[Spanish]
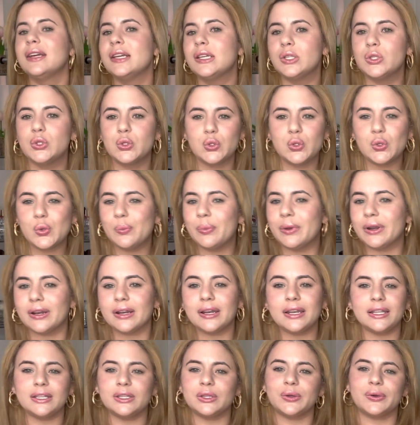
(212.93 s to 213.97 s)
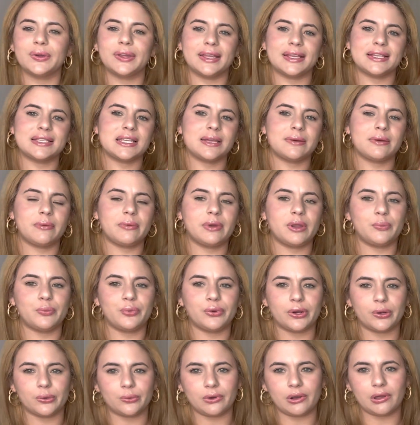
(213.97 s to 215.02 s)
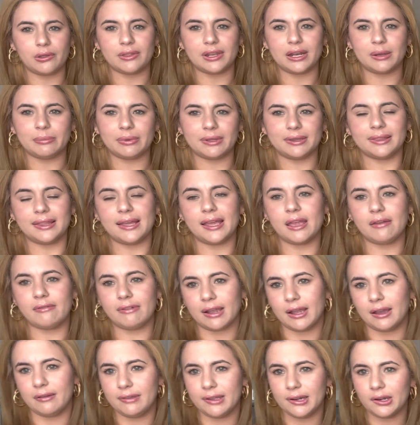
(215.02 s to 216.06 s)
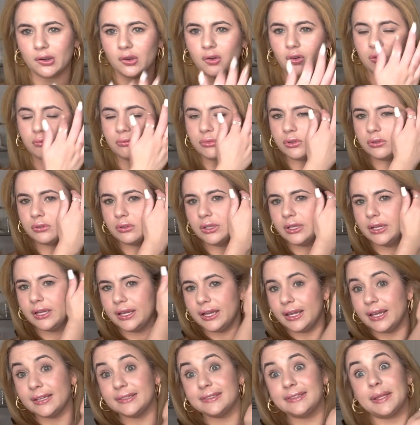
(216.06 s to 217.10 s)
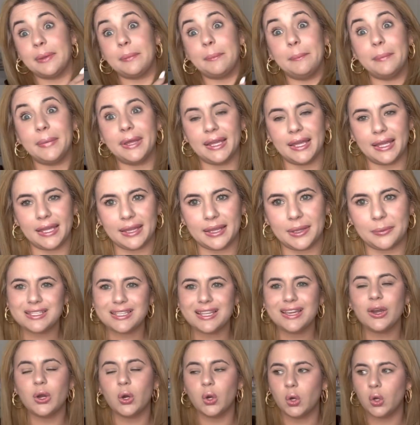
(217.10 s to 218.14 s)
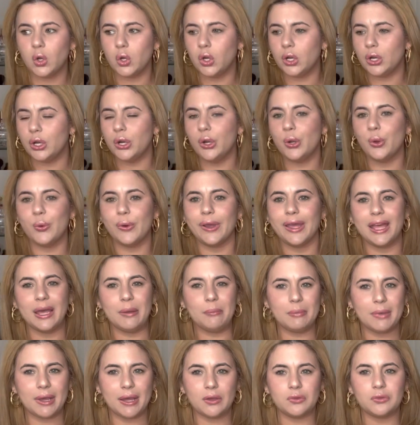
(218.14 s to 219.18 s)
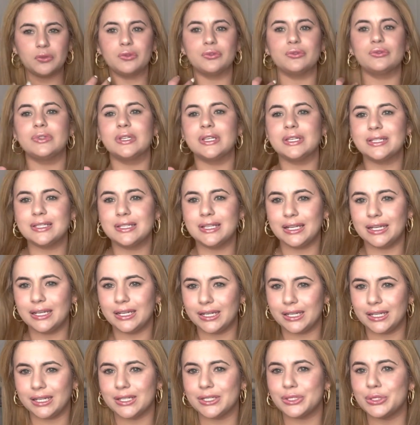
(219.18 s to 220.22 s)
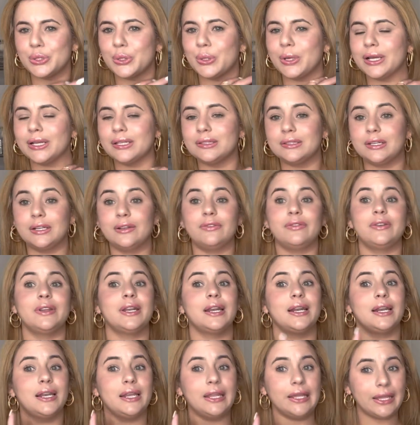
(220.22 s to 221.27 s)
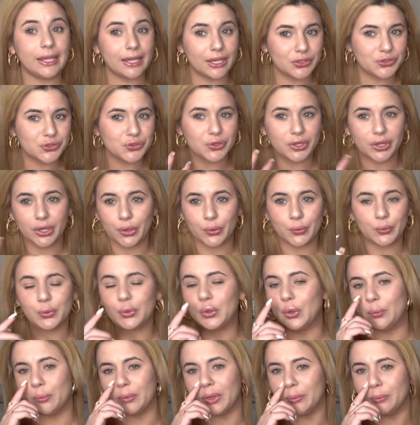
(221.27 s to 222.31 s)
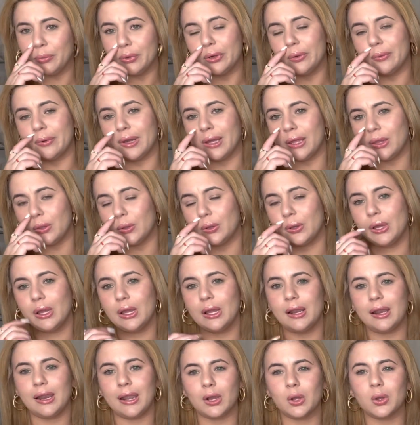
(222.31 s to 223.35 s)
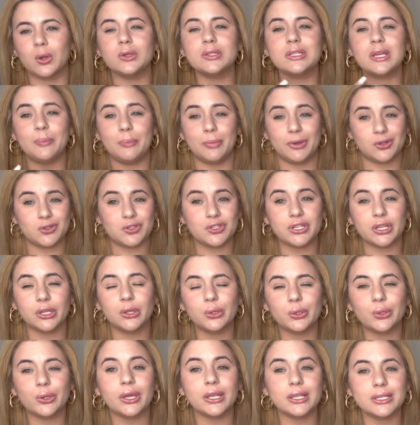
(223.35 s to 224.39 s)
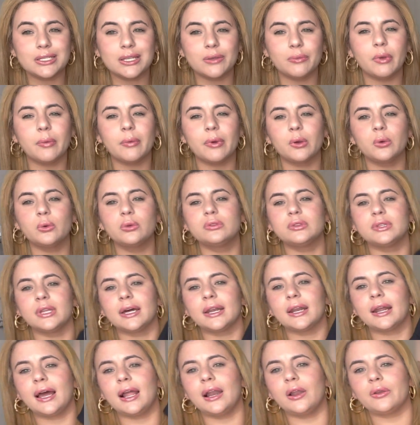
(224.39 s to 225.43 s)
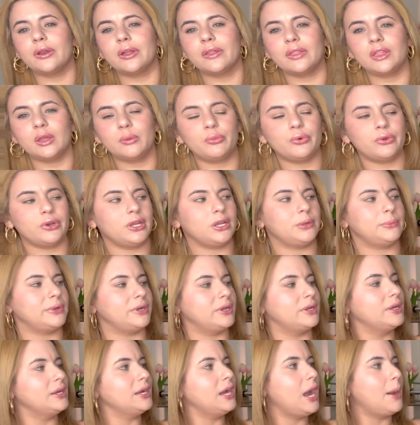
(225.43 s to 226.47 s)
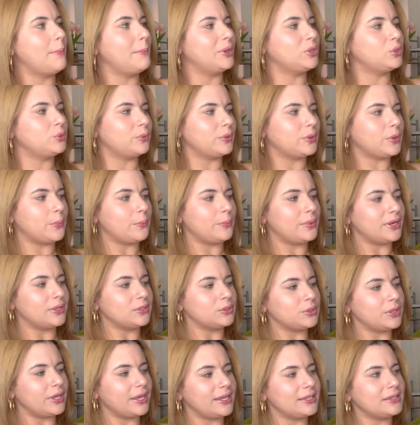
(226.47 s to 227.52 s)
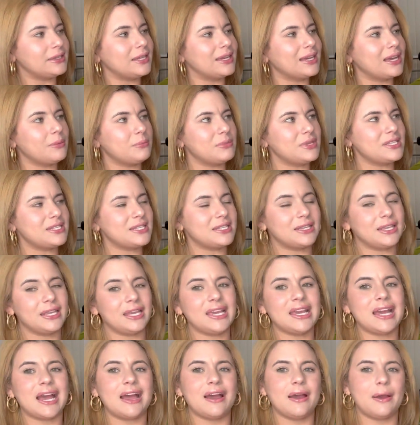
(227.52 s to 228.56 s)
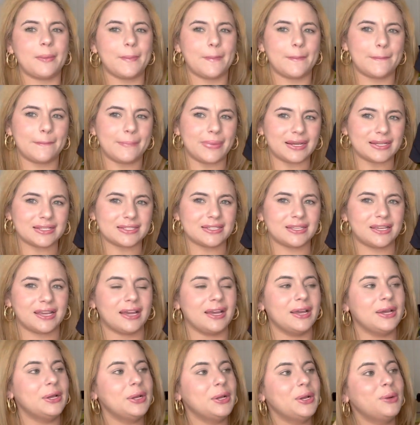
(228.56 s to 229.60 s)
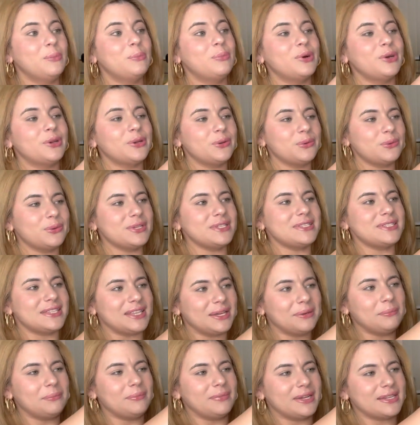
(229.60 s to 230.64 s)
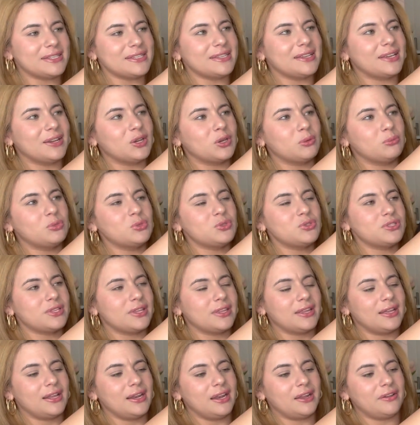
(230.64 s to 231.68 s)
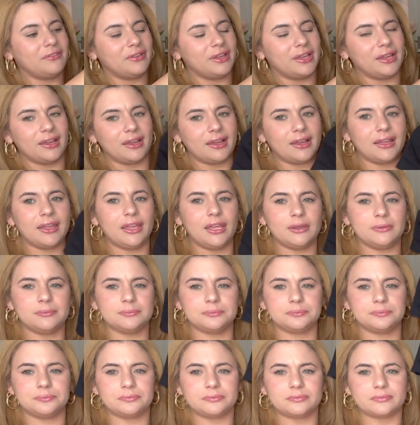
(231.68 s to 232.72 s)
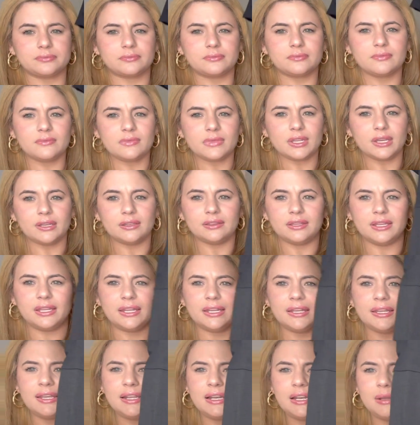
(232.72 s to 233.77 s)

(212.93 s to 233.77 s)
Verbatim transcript: súper lindo que se va a ver. Por algún lado de la pantalla van a ver cómo este me queda. Este haul lo he amado desde el inicio hasta el final. Y eso que aún no me he probado las cosas, pero siento que sí me va a gustar a la hora de ponerme. Me estuve comprando esta camiseta básica, pero no es tan básica como ustedes la ven ahí. Tiene aquí en